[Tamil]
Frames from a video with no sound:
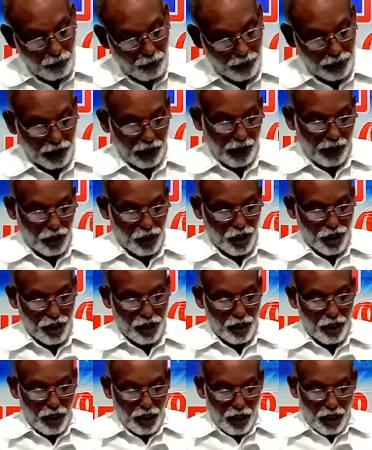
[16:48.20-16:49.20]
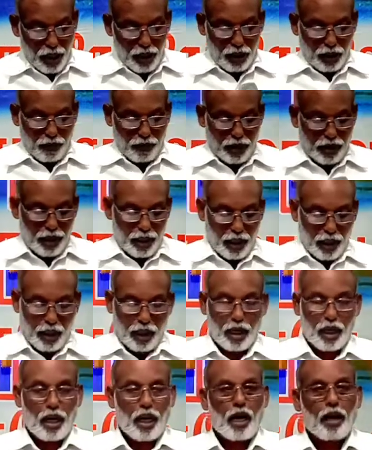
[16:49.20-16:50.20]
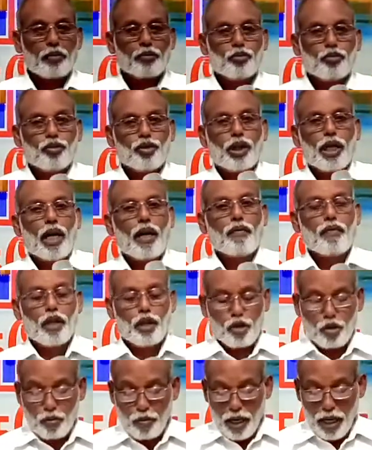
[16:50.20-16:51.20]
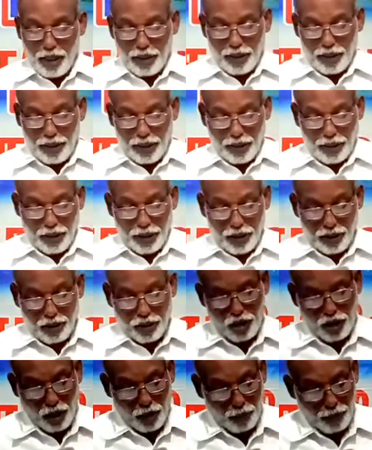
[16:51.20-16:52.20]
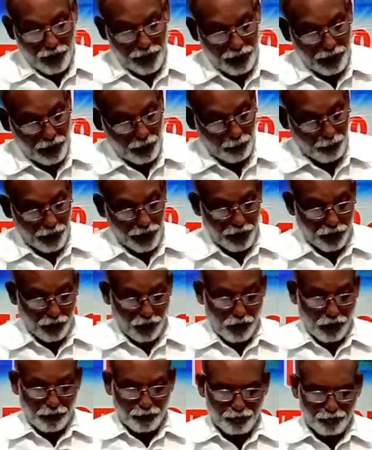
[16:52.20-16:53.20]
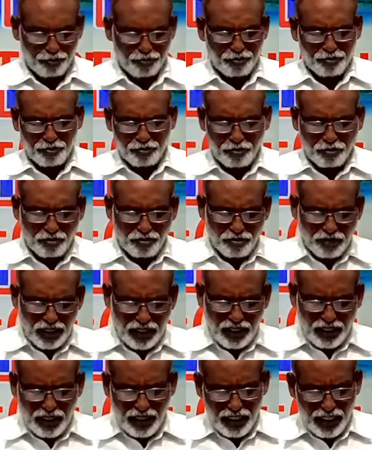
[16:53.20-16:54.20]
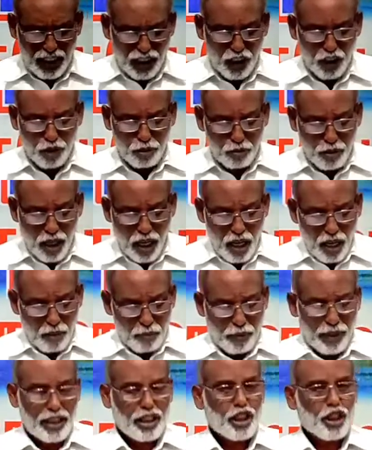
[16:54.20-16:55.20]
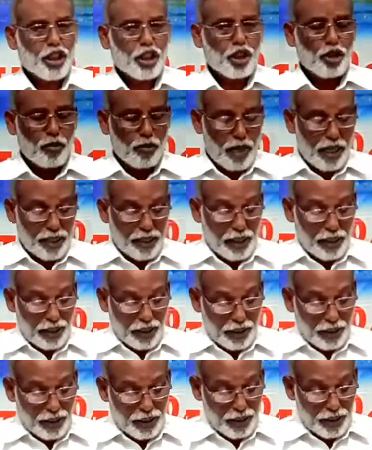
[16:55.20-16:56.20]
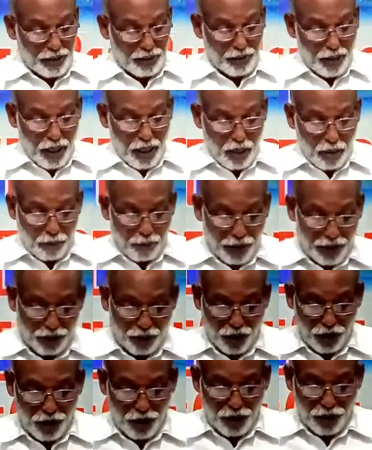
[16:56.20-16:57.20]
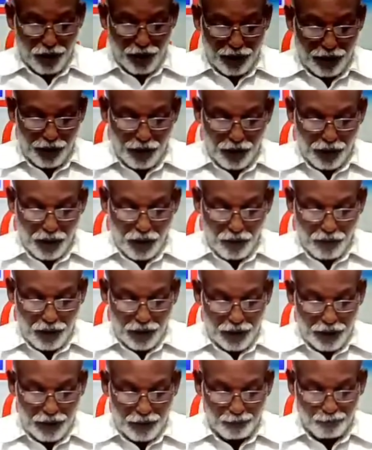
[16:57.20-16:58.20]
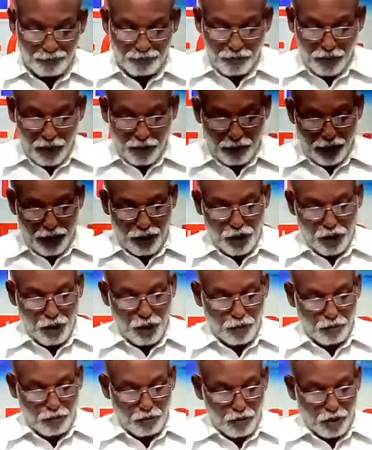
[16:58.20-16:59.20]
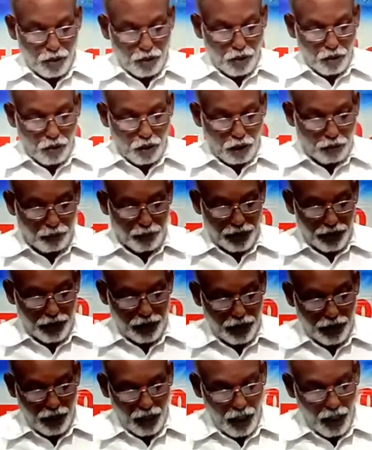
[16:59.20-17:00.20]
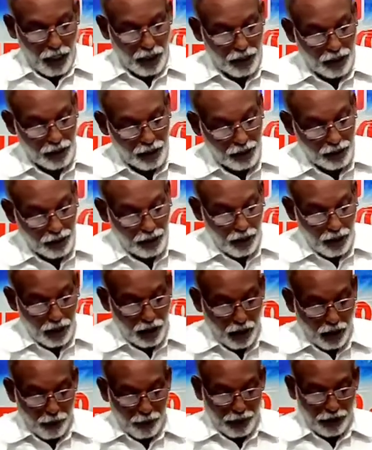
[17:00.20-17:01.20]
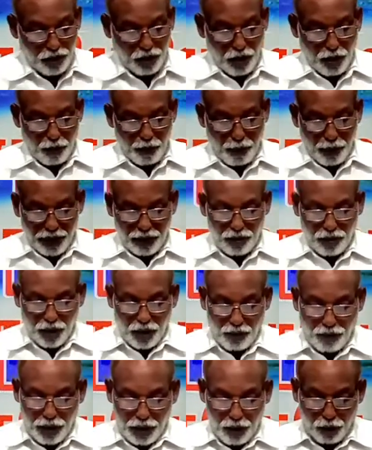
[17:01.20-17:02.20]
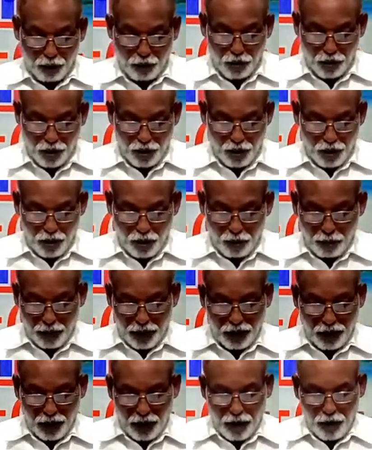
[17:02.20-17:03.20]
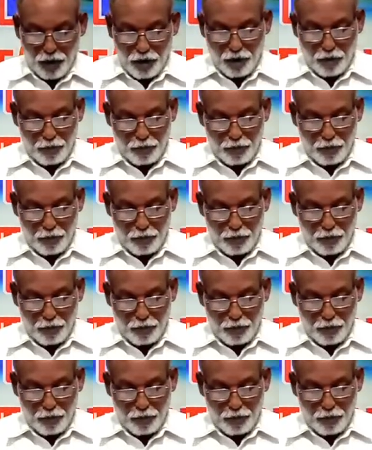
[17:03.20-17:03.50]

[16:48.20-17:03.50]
பதினஞ்சு இந்த வசனங்களெல்லாம் தேவகுமாரன் என்று சொல்லப்பட்டிருக்கிறத பார்க்கிறோம் இன்னும் மனுஷகுமாரன் என்று மத்தை எட்டு இருபது மற்றும் ஒன்பது ஆறு மற்ற பத்து இருபத்தி மூணு மற்றைய